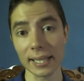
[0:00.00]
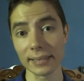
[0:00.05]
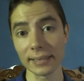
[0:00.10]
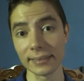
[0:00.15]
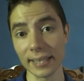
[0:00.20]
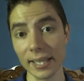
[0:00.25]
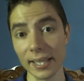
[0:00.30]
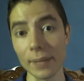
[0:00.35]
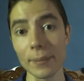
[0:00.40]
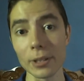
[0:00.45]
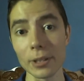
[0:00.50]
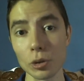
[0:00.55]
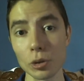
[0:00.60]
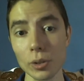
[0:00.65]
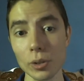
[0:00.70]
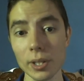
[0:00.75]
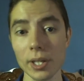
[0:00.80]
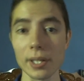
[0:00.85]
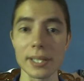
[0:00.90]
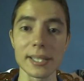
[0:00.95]
seguirme en
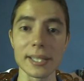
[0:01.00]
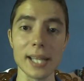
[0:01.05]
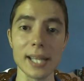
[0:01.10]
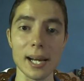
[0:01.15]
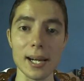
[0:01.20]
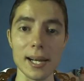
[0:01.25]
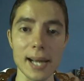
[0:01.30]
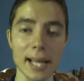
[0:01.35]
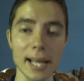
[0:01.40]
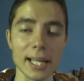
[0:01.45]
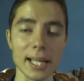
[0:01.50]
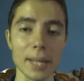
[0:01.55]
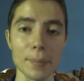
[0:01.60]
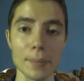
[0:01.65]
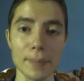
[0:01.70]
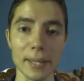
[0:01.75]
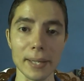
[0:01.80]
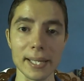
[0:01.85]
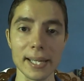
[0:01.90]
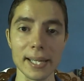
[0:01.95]
Twitter y darle like a
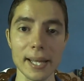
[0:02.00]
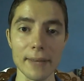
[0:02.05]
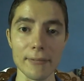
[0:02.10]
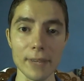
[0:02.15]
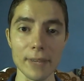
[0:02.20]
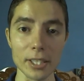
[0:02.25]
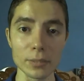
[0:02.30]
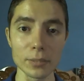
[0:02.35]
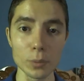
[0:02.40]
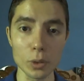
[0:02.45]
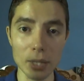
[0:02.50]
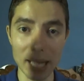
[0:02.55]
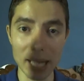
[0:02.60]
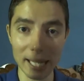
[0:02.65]
mi página de Facebook.